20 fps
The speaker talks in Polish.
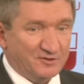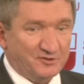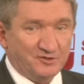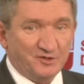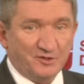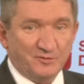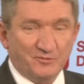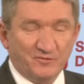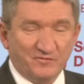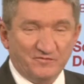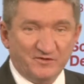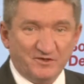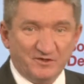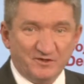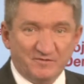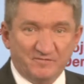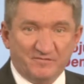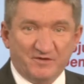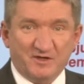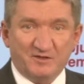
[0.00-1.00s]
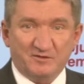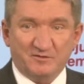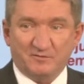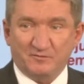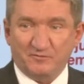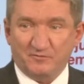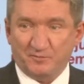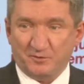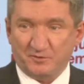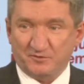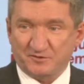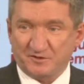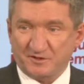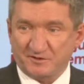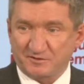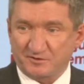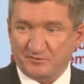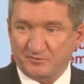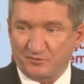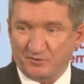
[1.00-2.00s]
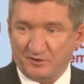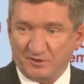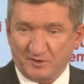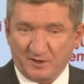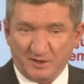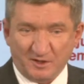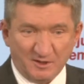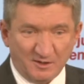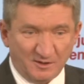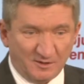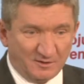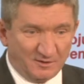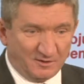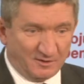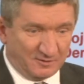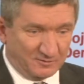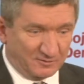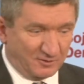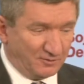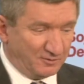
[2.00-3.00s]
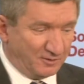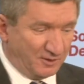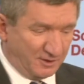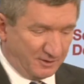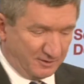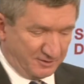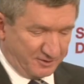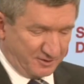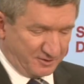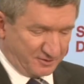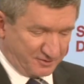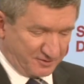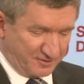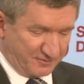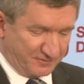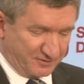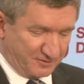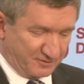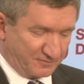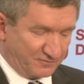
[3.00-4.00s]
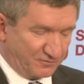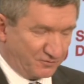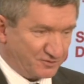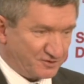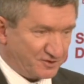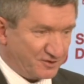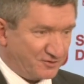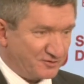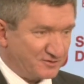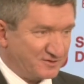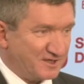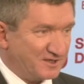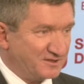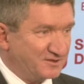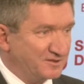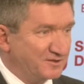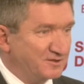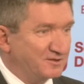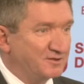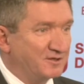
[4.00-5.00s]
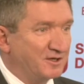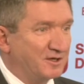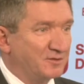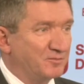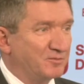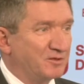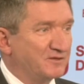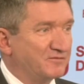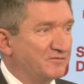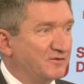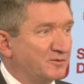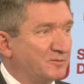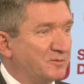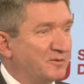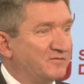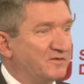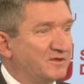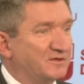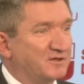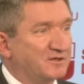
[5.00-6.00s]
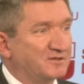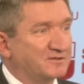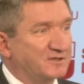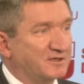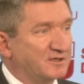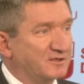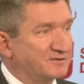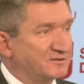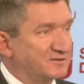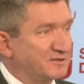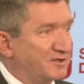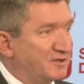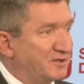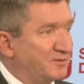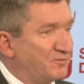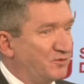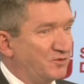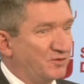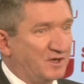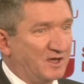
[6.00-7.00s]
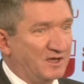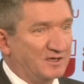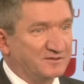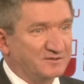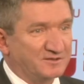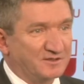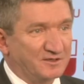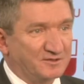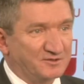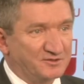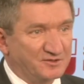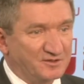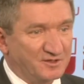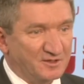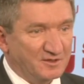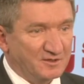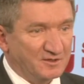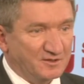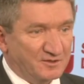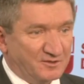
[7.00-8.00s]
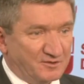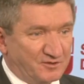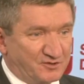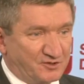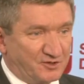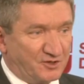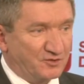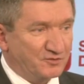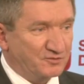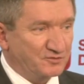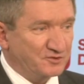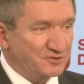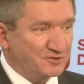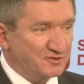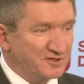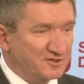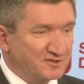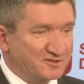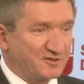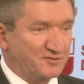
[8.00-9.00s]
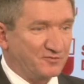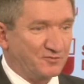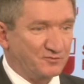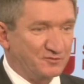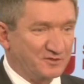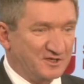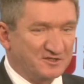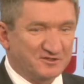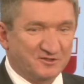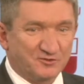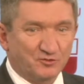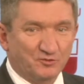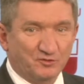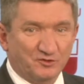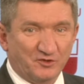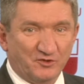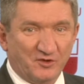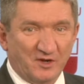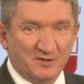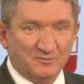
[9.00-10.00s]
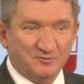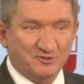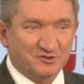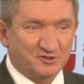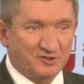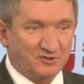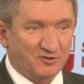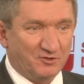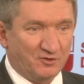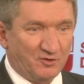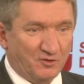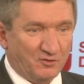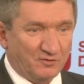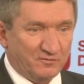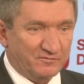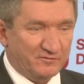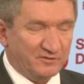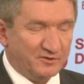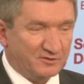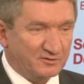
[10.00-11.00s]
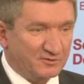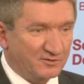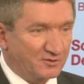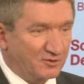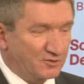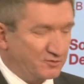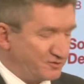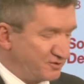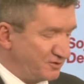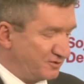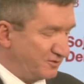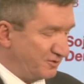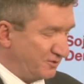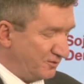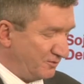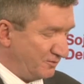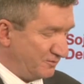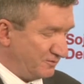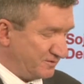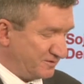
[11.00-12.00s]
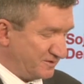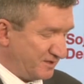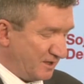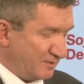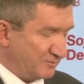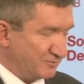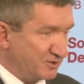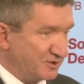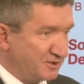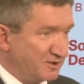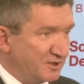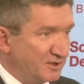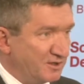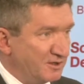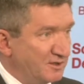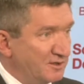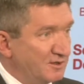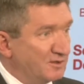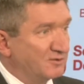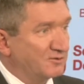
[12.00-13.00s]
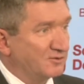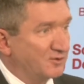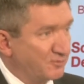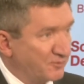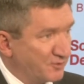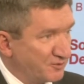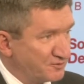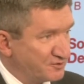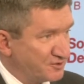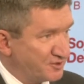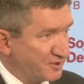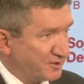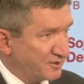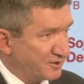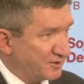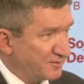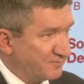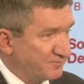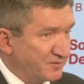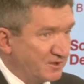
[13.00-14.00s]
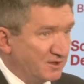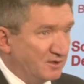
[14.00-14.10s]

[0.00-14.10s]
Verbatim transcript: się mówi, eventów, podczas których no, jeszcze w tych dwóch, trzech ostatnich dniach Platforma Obywatelska chce pokazać, że oni nie są destruktorami czegokolwiek, tylko że to sami dobrodzieje.